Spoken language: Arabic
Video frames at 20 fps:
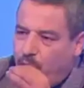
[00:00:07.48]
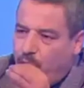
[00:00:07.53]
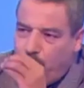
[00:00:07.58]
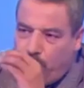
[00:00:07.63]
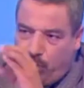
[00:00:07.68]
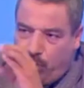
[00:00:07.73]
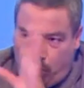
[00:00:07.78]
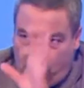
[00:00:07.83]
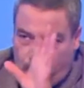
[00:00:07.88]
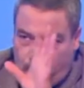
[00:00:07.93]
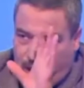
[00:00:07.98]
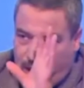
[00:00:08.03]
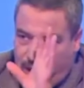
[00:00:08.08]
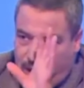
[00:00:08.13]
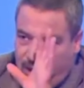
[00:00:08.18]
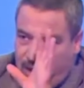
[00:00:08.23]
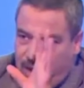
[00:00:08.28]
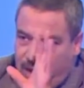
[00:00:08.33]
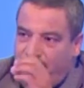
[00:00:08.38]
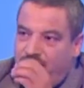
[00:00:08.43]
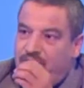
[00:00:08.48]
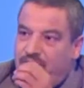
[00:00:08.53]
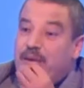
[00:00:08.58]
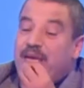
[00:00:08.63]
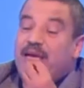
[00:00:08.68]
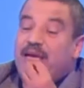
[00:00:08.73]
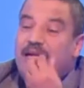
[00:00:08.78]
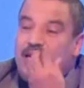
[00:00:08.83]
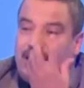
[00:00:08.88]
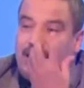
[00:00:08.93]
وبوضوح في
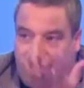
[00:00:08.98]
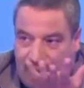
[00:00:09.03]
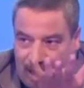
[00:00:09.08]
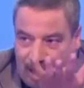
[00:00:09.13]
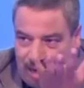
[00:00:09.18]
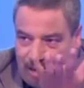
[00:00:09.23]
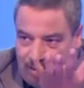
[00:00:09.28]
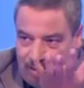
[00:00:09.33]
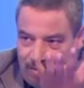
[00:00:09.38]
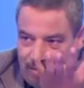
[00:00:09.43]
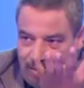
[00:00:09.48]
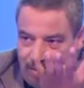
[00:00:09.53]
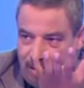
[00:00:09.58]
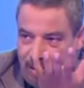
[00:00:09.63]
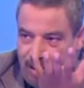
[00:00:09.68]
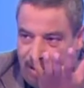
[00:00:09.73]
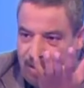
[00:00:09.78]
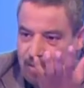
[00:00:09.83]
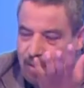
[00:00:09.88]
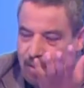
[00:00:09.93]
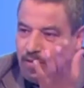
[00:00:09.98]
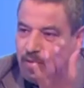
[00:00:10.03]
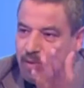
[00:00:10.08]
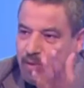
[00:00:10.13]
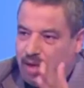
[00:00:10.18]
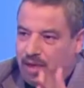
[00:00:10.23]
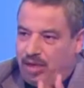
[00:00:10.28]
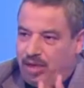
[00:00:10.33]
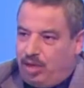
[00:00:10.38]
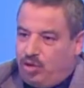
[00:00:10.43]
بنجردان ما في
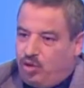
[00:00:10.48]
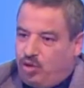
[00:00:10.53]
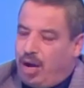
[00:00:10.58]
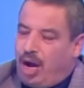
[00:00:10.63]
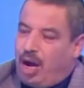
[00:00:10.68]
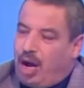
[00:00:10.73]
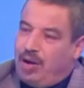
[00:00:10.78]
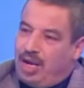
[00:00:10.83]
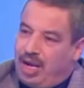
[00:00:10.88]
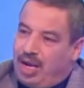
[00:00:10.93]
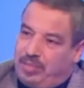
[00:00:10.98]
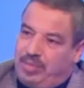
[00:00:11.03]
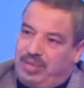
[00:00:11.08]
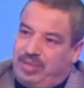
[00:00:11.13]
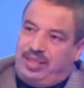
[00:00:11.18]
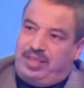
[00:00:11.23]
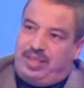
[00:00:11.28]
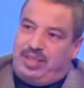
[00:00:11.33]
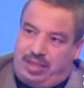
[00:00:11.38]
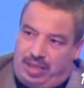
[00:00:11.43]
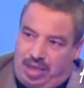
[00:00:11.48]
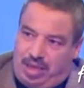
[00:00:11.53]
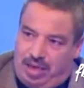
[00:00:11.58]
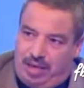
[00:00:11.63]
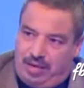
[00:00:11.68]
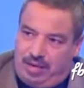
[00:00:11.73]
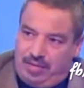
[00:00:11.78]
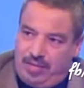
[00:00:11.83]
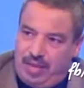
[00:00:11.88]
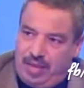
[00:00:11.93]
بنجردان جوه جو حوالي 50
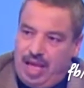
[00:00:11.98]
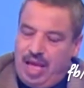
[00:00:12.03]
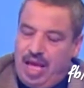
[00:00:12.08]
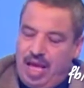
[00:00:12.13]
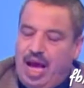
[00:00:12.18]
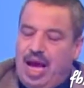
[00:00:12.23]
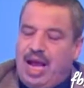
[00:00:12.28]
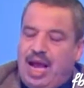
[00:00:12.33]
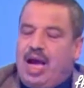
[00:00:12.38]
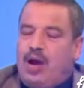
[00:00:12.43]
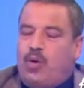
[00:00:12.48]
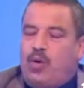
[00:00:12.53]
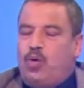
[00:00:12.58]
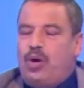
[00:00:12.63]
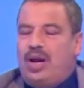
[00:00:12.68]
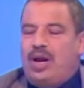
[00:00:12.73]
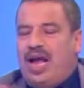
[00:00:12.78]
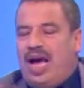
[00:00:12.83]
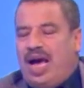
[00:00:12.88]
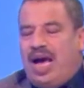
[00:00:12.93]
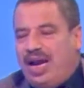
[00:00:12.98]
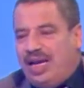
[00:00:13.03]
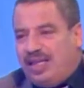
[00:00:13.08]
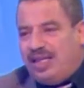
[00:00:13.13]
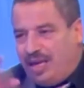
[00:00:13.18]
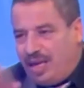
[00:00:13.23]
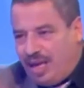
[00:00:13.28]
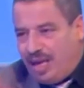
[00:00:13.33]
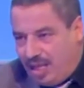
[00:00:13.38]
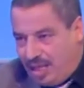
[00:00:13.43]
60 أنا أقول أن
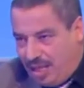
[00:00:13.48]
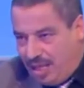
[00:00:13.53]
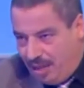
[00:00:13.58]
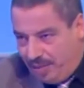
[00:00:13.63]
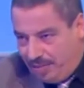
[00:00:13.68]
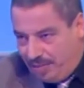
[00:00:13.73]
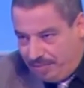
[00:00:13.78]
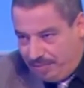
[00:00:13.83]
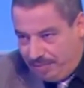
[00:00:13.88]
حركة النهضة